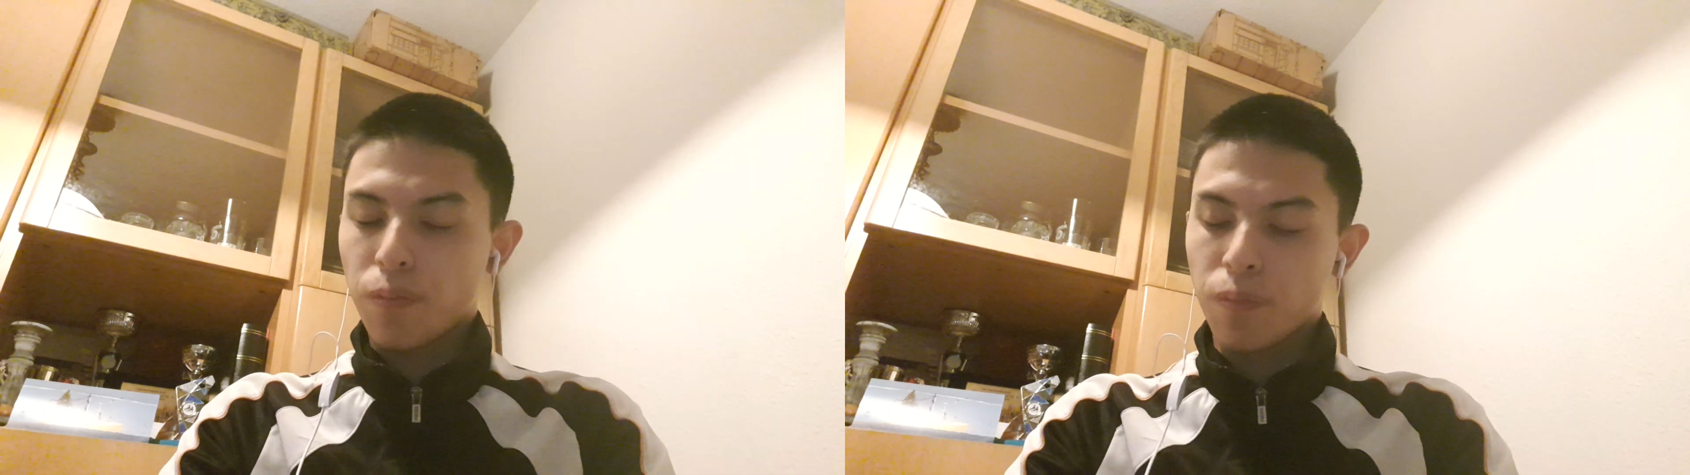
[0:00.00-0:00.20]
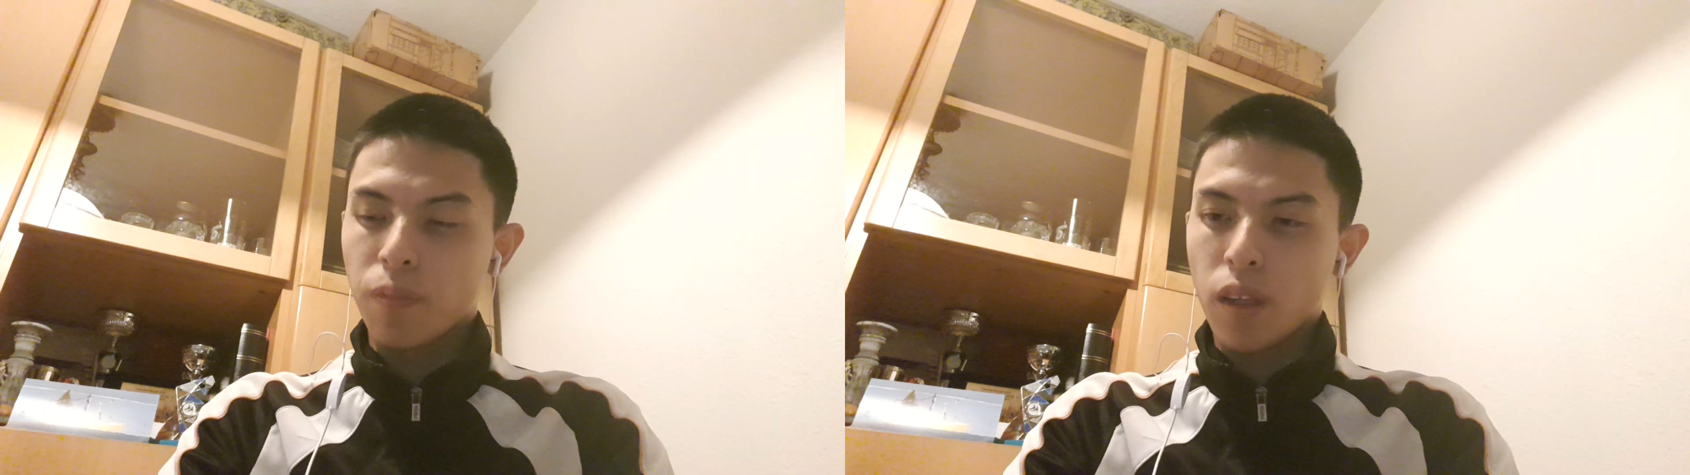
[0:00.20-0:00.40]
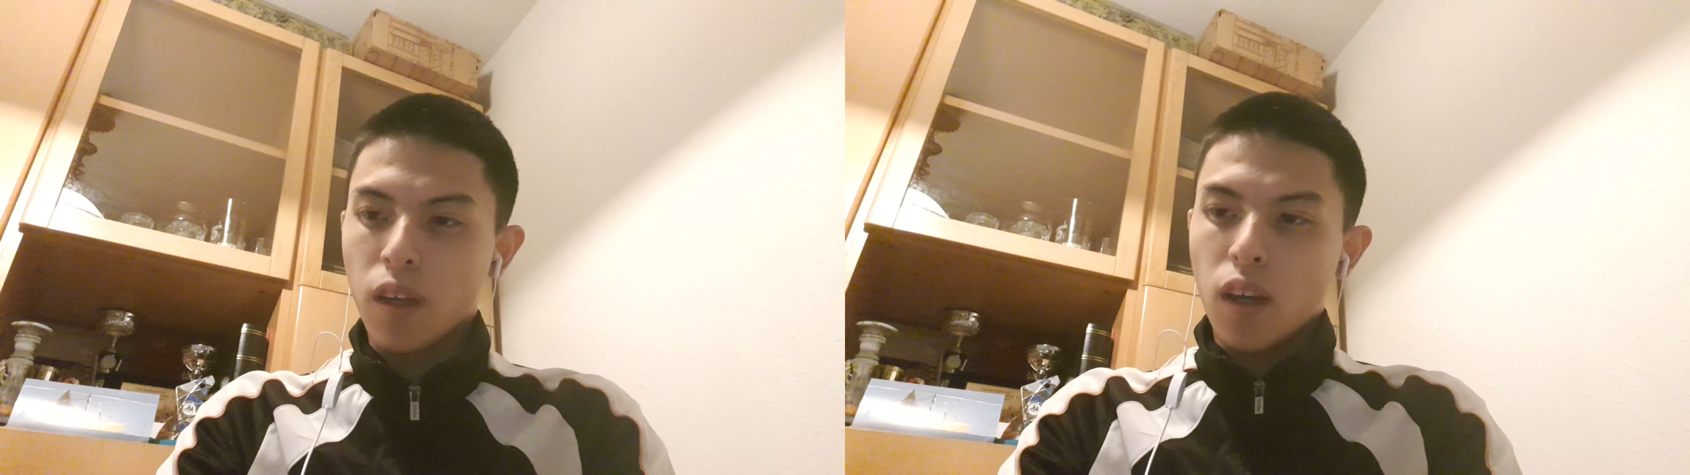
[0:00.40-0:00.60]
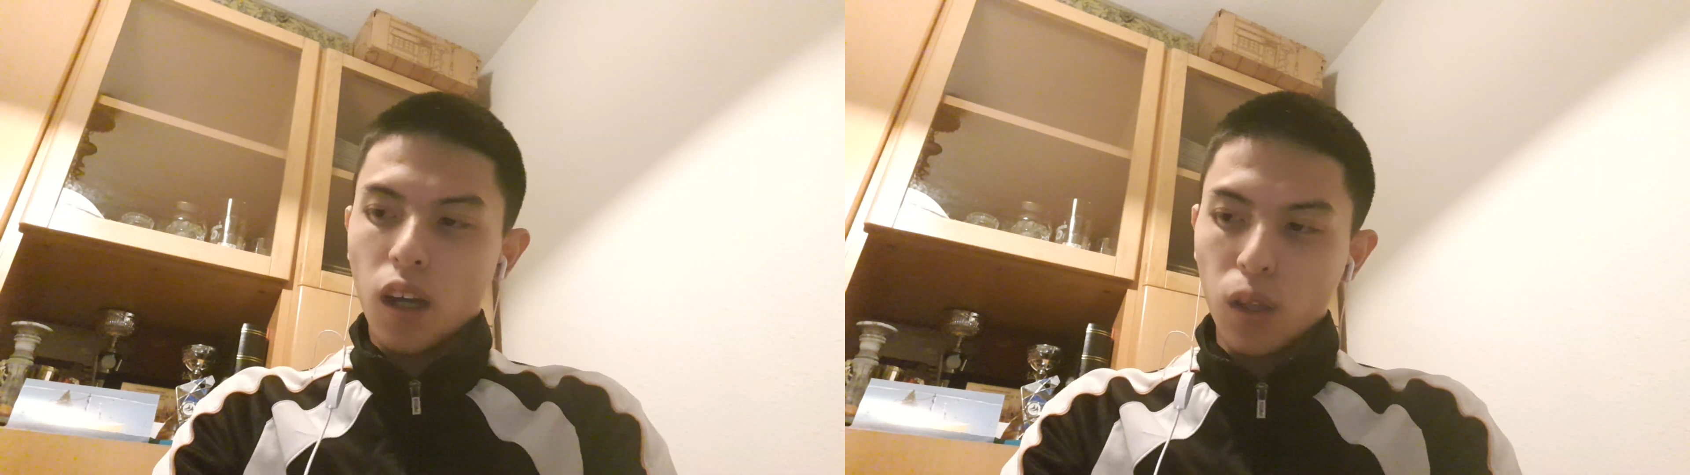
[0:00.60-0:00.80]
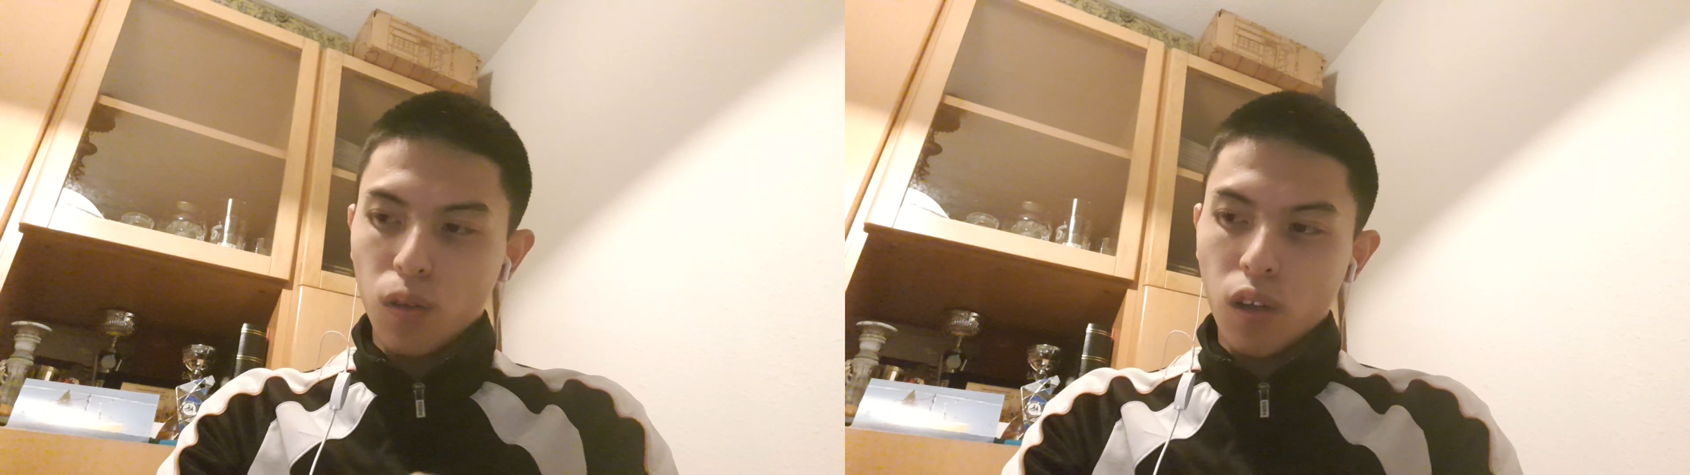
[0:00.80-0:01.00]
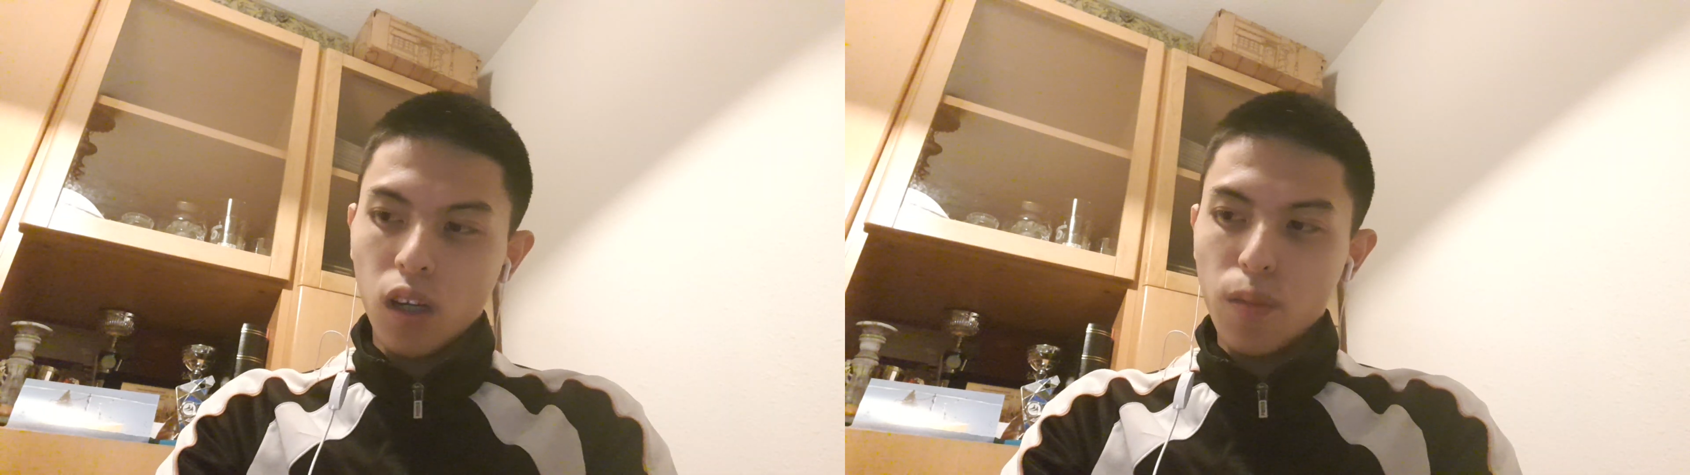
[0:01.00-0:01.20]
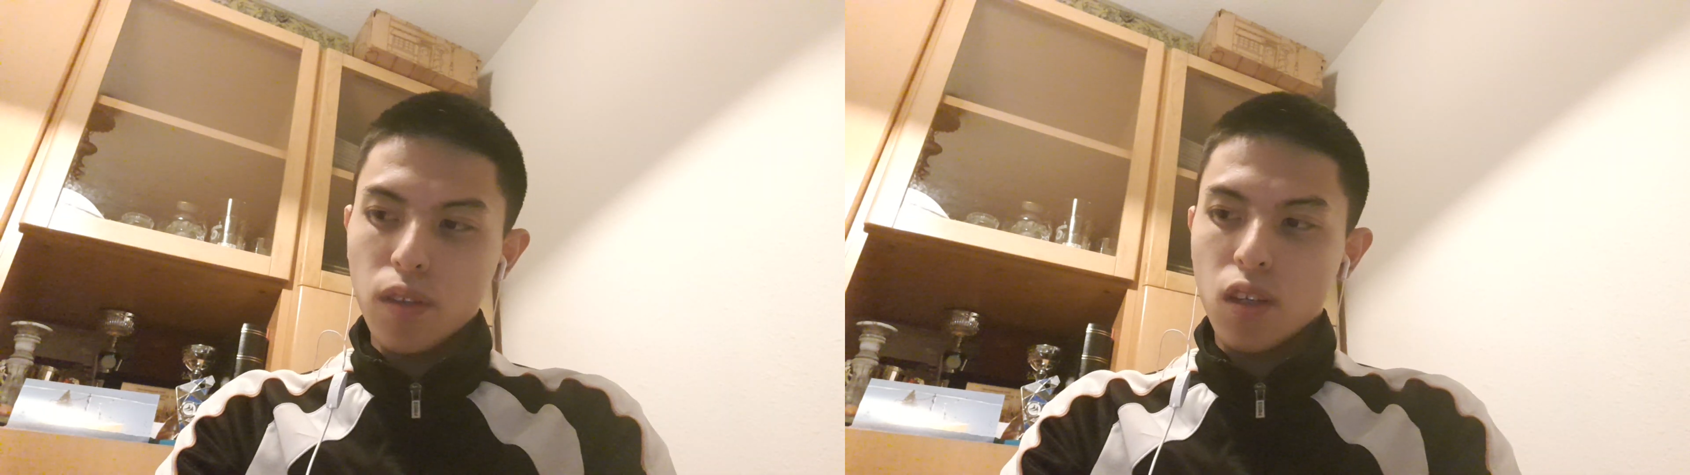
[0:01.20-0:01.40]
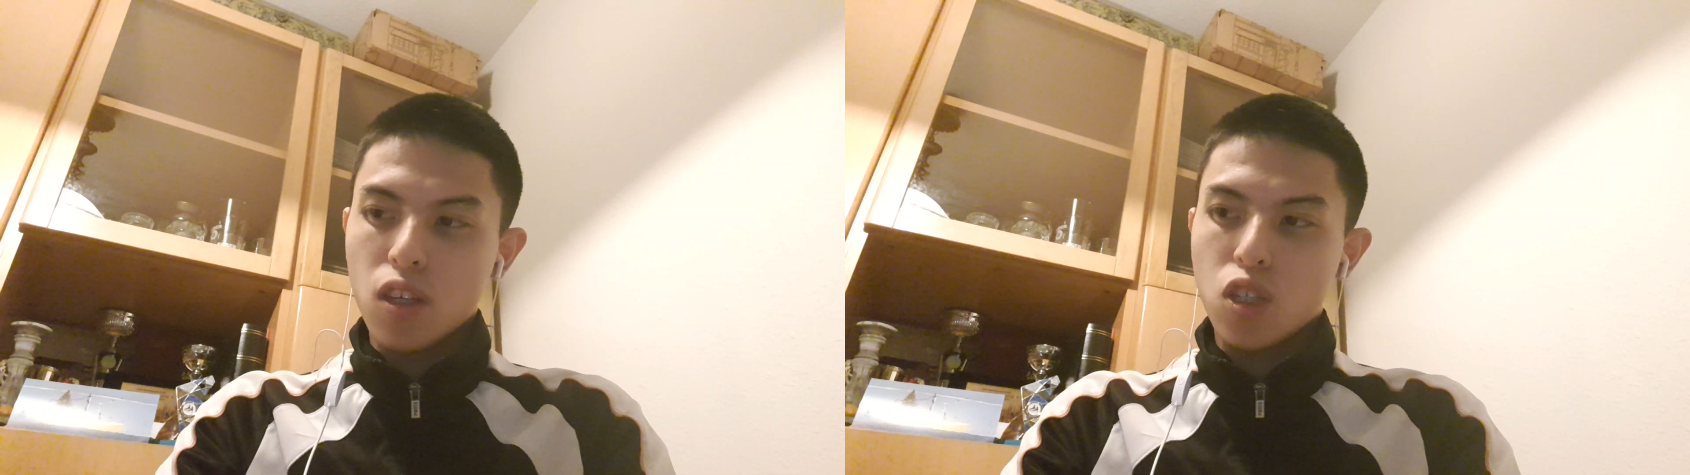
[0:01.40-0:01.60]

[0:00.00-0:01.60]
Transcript: うん、あの川辺選